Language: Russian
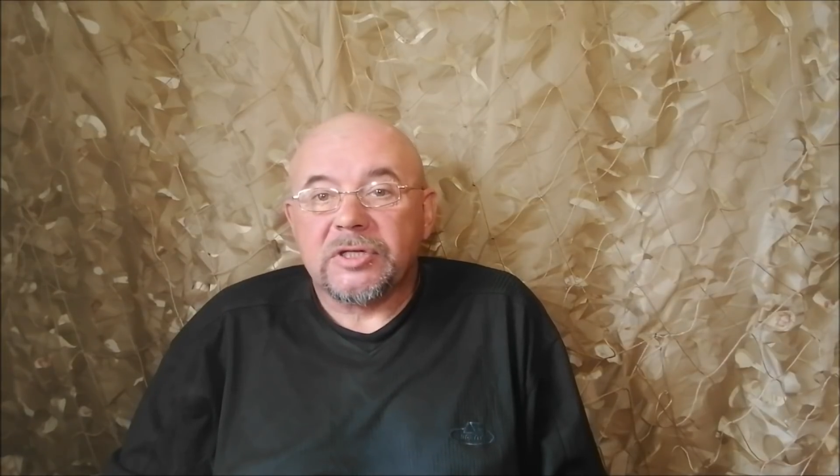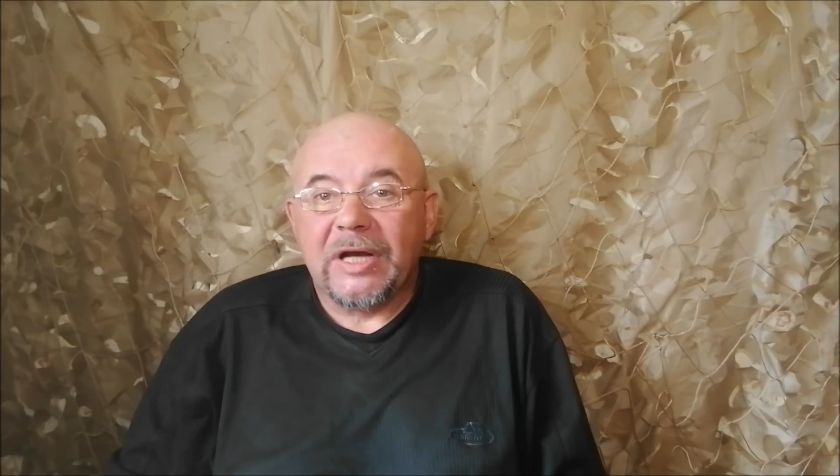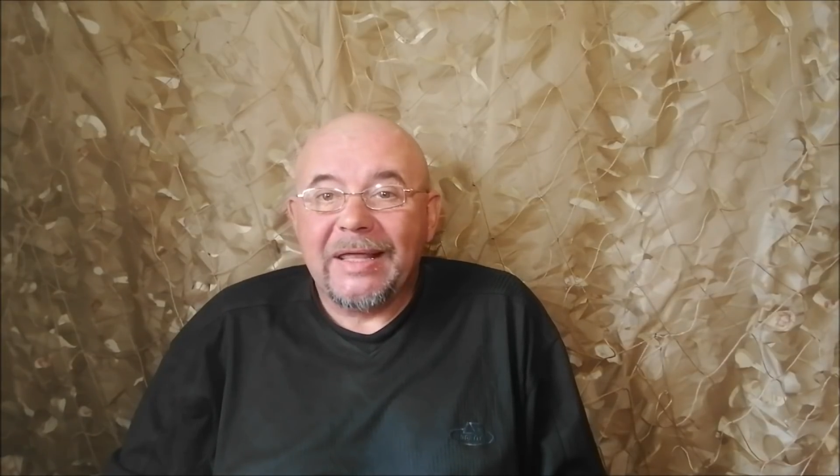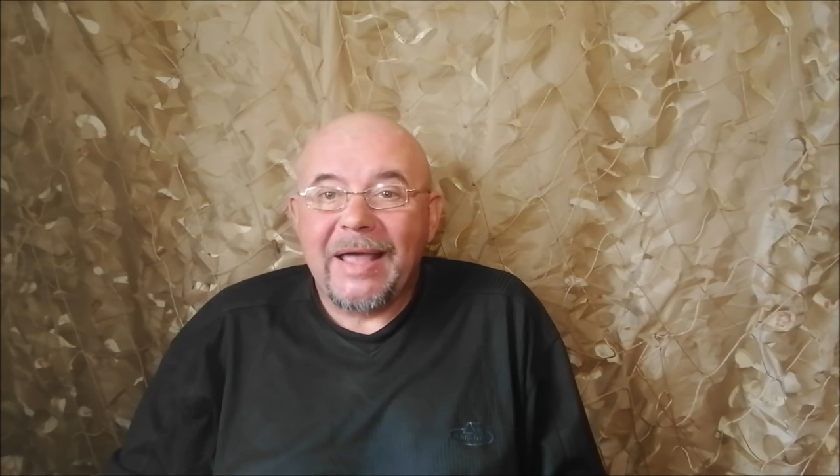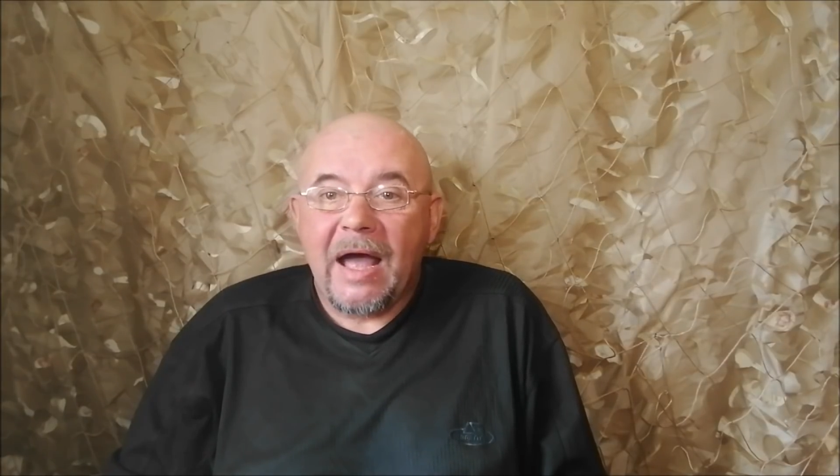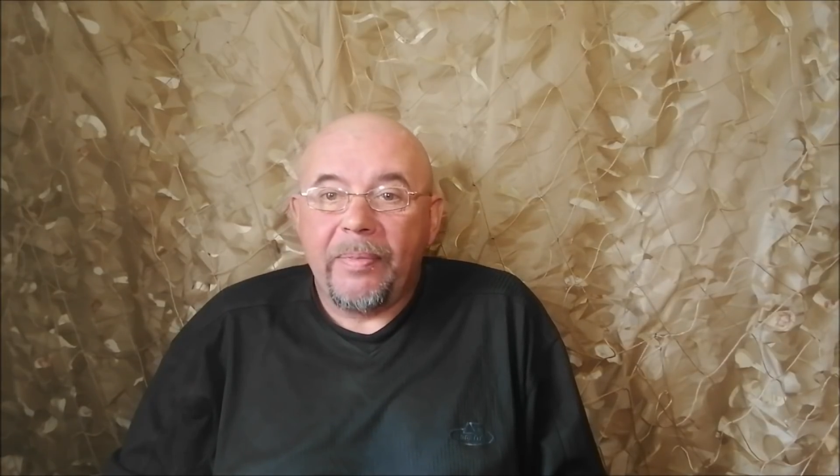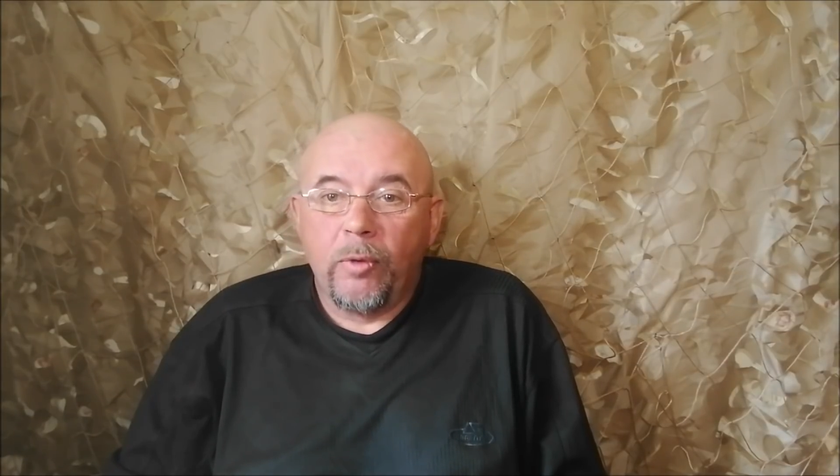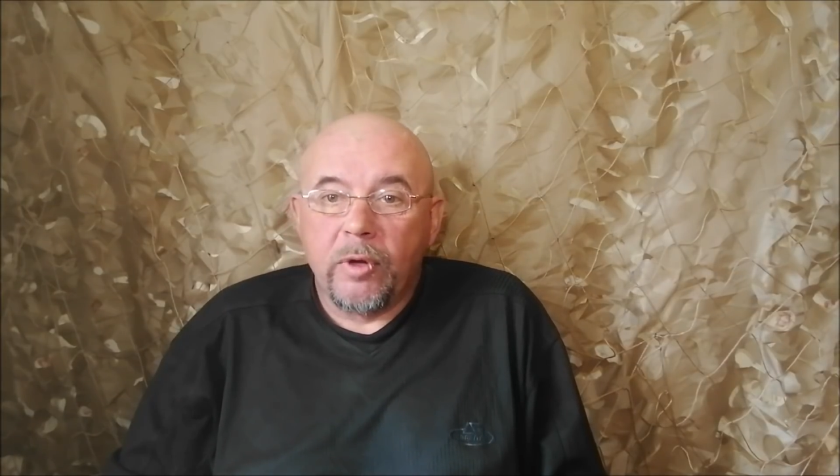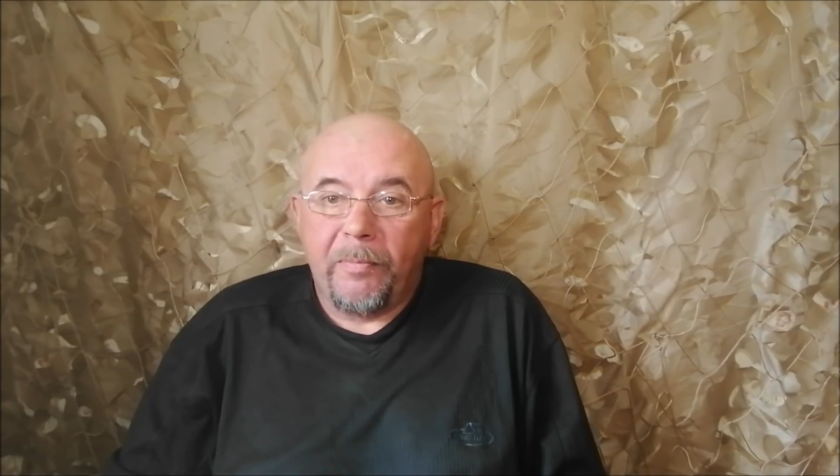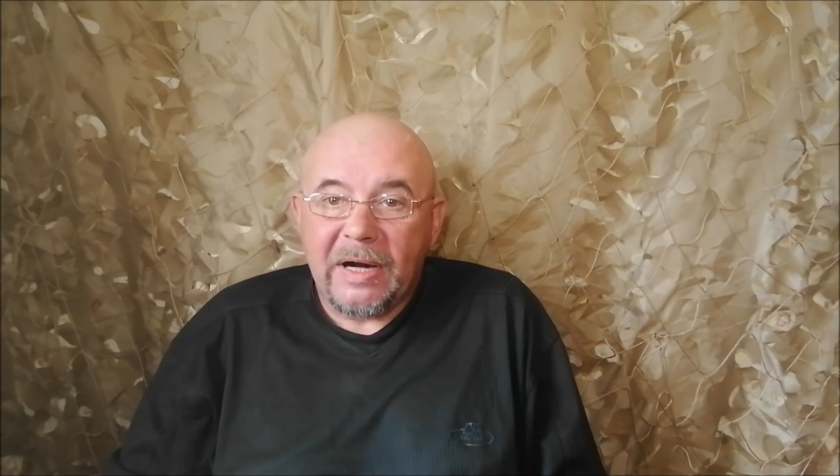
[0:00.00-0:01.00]
члены
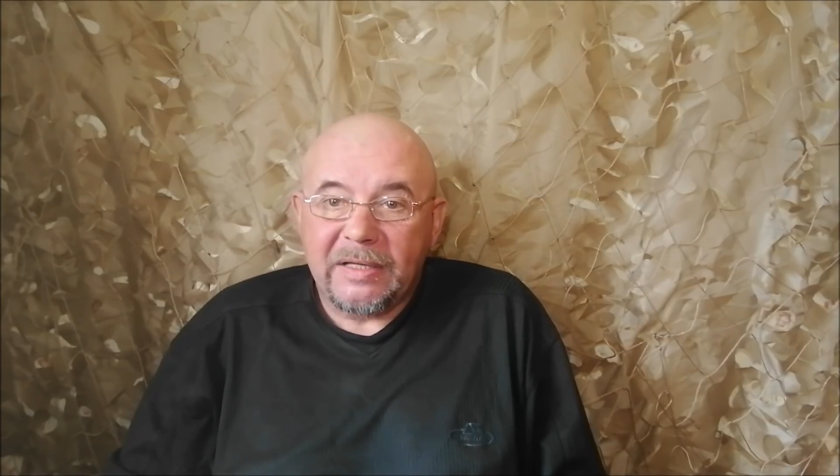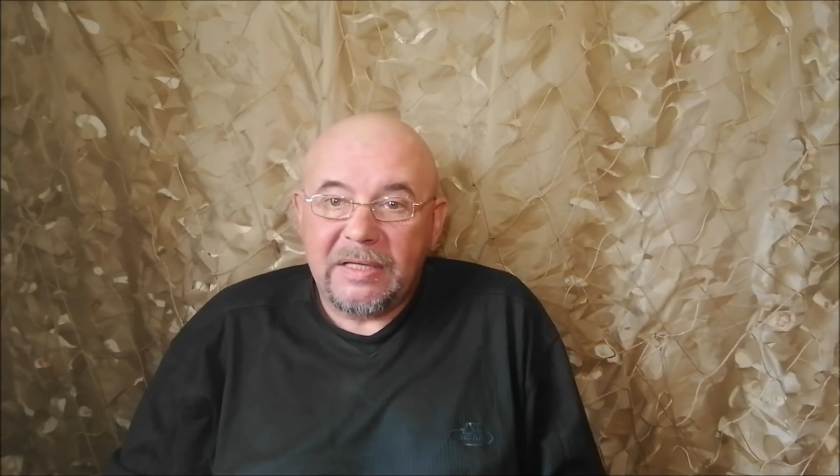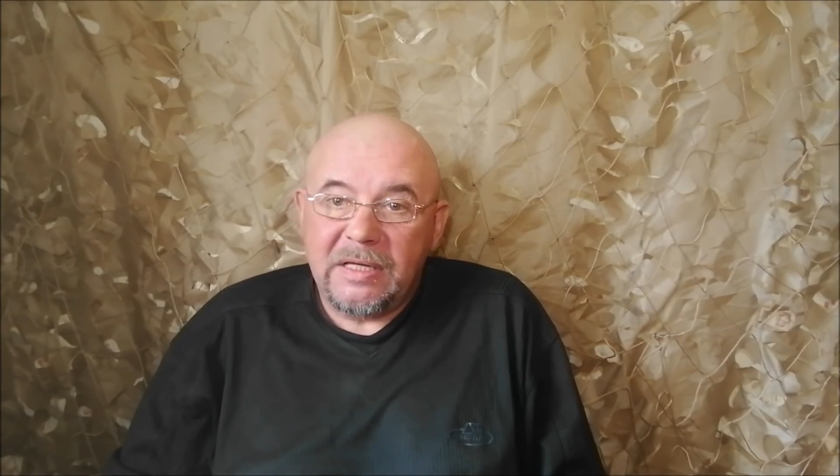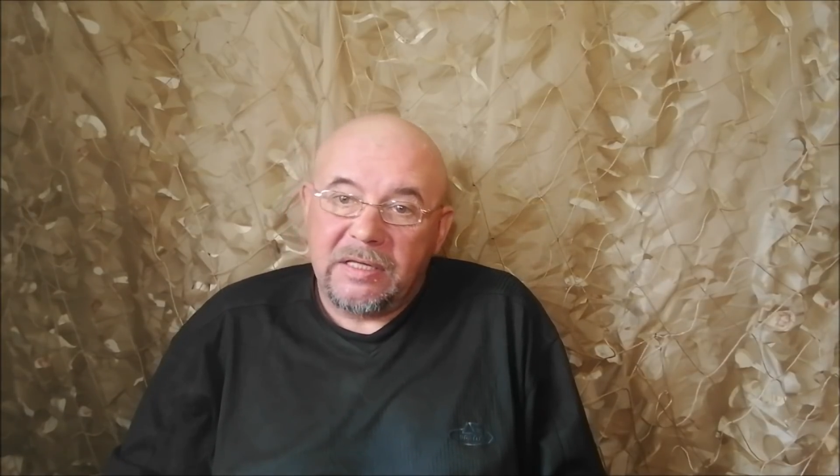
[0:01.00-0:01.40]
одной партии